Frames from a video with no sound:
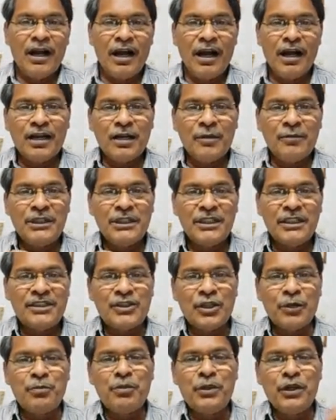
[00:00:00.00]
ఆ కమిటీ
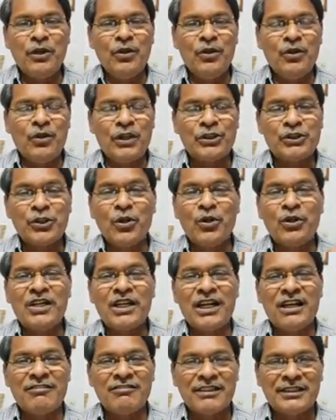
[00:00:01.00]
సభ్యుల్లో అశోక్
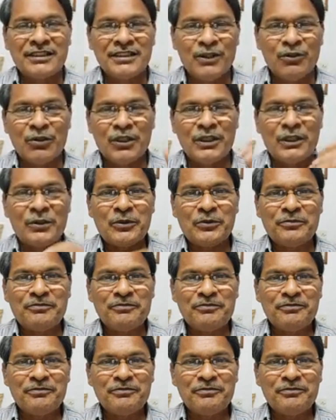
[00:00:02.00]
లావాసా ఒకరు